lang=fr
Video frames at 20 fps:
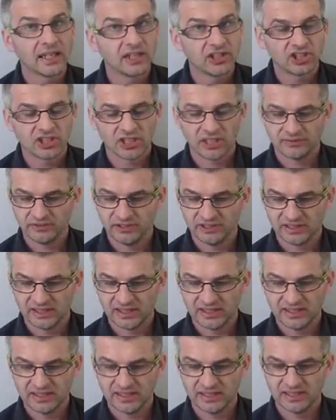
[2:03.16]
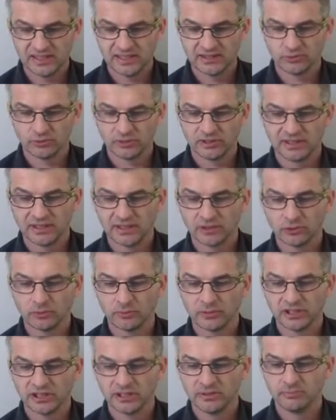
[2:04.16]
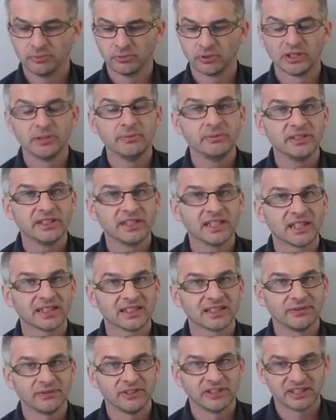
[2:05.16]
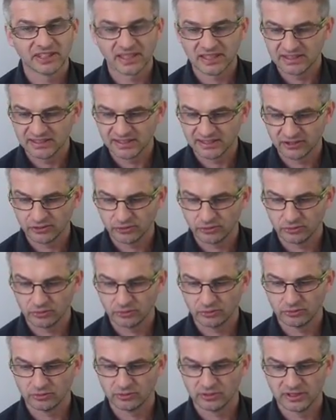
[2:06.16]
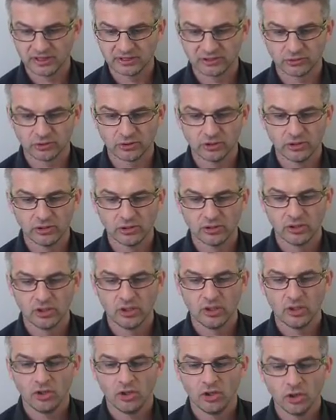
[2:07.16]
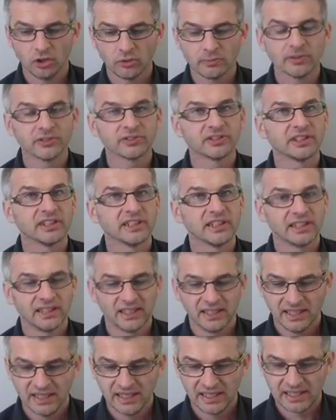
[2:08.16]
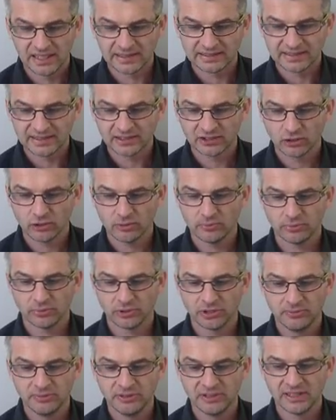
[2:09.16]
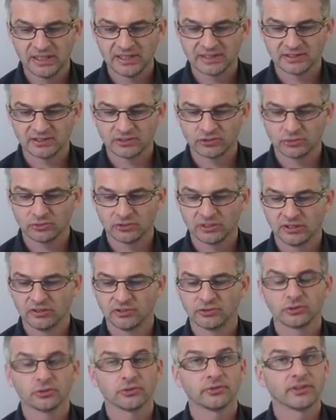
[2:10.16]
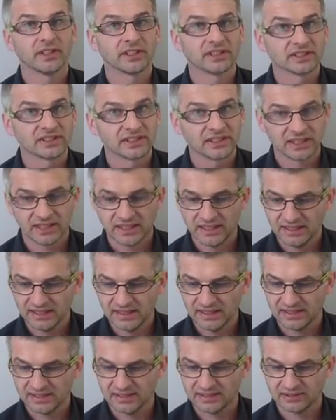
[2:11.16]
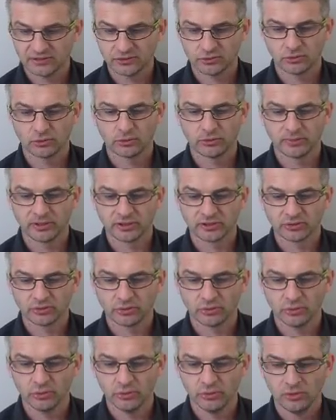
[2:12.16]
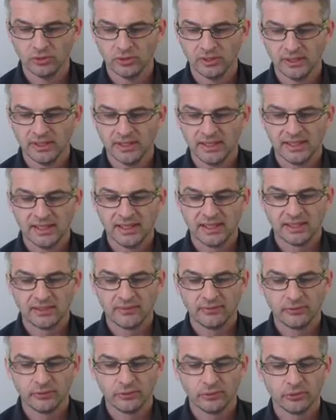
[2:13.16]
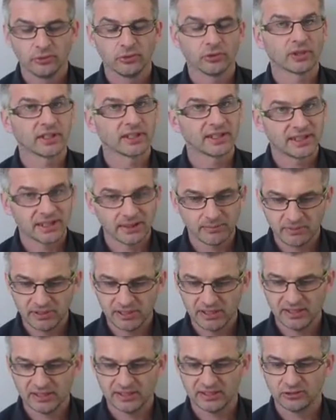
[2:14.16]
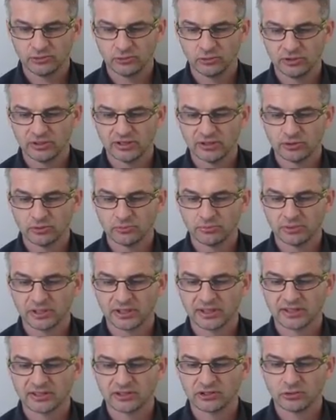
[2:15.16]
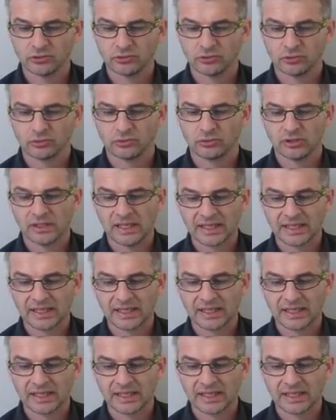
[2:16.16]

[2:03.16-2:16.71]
alléger la fiscalité sur les terres non pour limiter l'artificialisation des sols, augmenter la TASCOM pour limiter l'extension des grandes surfaces et des centres commerciaux. Il veut rétablir les autorisations pour la création,